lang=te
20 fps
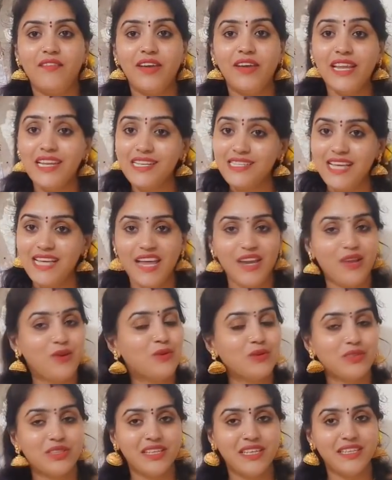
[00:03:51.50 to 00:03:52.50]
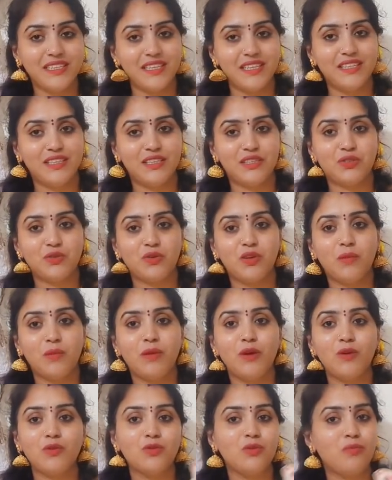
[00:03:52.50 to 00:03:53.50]
వేరే శారీ కోసం డిజైన్ చేసుకున్న
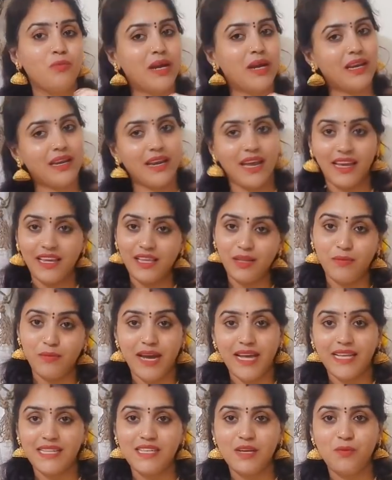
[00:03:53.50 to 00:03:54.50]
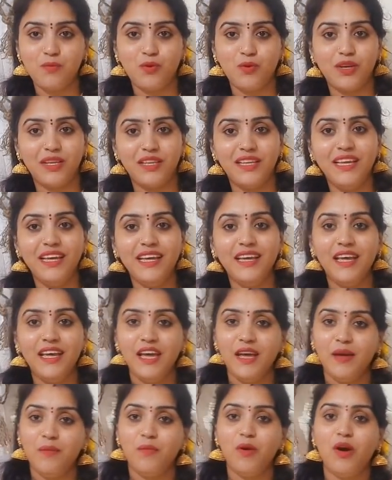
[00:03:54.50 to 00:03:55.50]
బ్లౌజ్ బట్ నాకు ఇది మ్యాచ్ అయిపోయింది
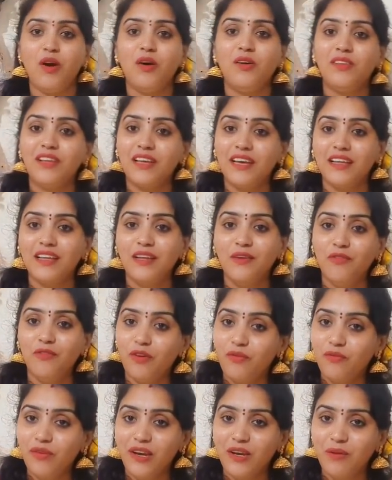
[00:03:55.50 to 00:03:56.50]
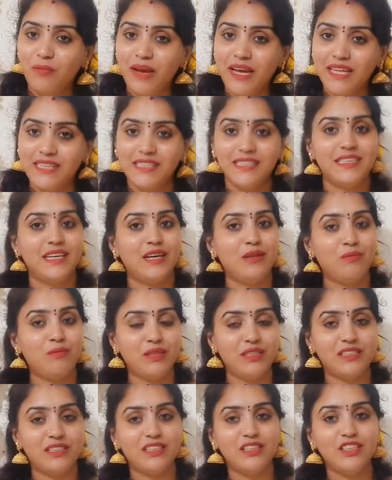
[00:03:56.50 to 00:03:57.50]
బాగుంది కదా పర్ఫెక్ట్ మ్యాచింగ్
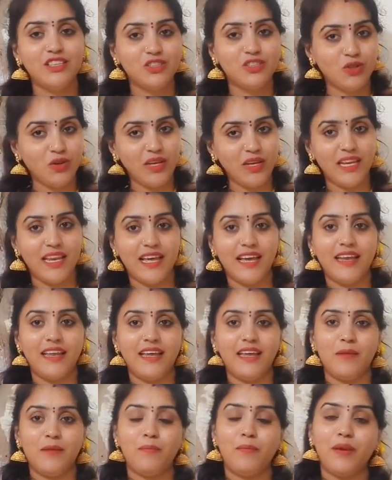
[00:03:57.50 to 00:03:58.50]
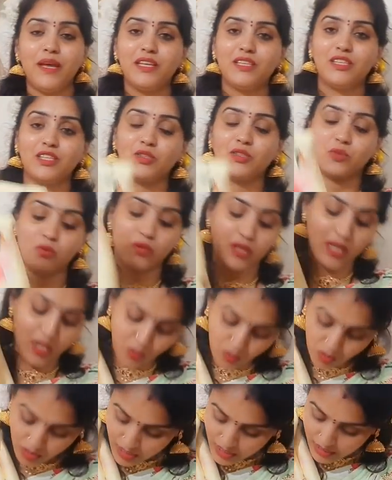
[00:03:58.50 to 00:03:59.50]
అనిపించింది సో ఇలానే పేర్
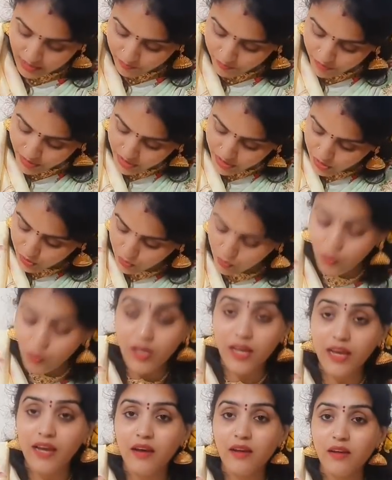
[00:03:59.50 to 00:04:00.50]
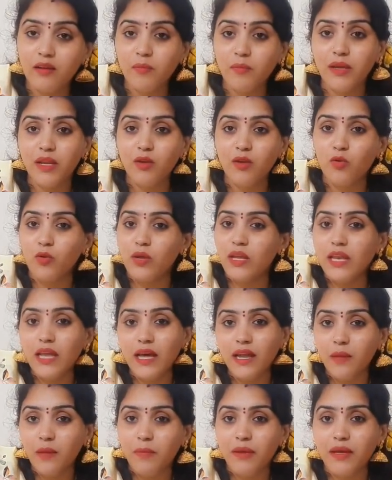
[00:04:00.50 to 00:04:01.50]
చేసుకున్నాను వీటికి కూడా మీరు
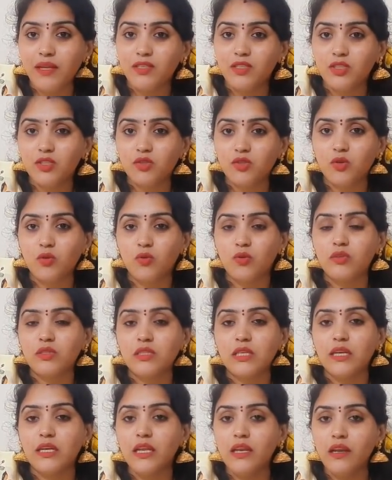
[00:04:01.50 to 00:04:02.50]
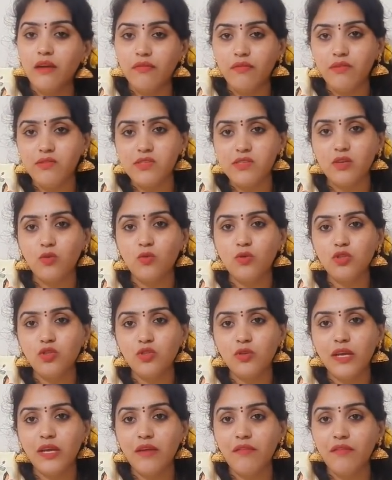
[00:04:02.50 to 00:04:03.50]
ఇలానే పేర్ చేసుకోవచ్చు అండి రఫుల్స్
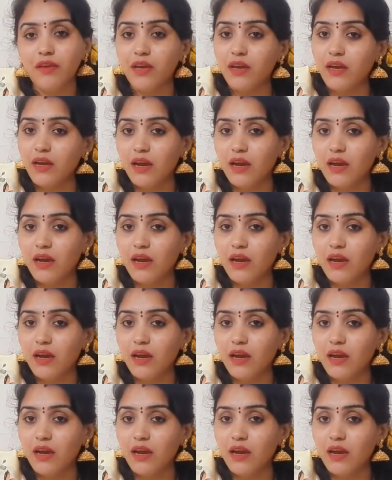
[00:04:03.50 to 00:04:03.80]
ఇంకొంచెం హెవీగా